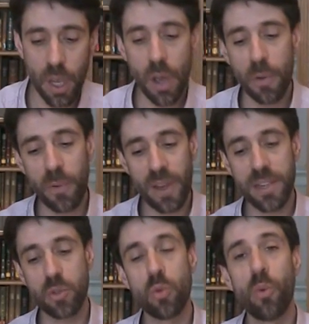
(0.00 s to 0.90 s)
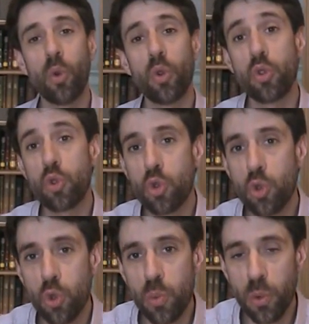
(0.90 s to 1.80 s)
Face à ce monde
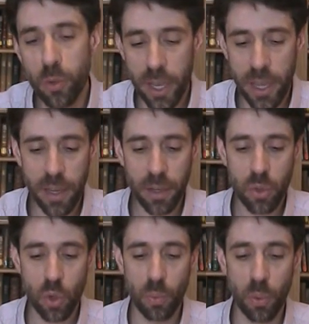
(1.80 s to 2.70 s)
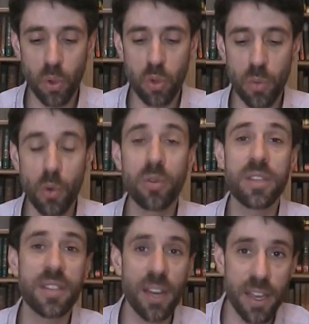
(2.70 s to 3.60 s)
sublunaire s'oppose le monde
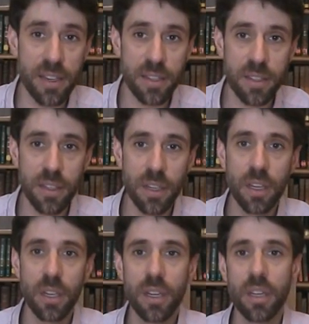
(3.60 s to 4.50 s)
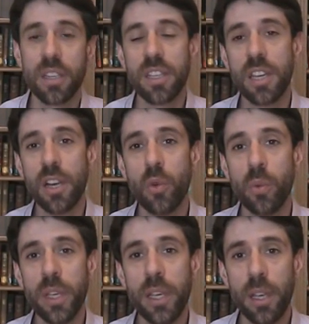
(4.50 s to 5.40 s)
céleste, qui est
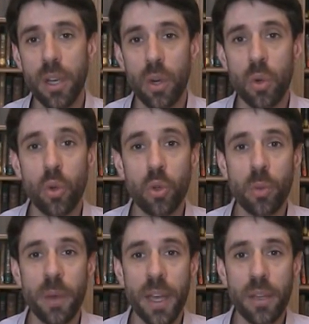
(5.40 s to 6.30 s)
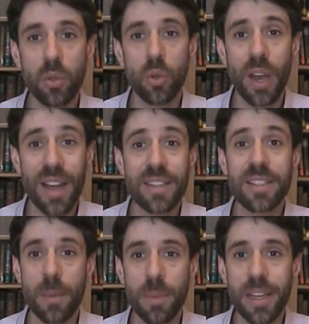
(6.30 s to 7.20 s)
lui le domaine de la
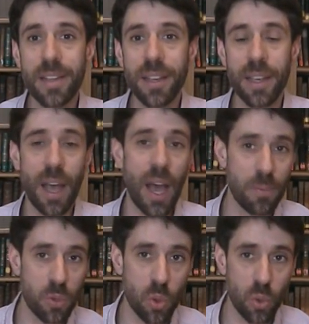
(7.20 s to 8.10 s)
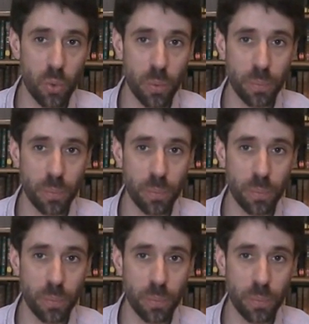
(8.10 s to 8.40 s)
stabilité absolue.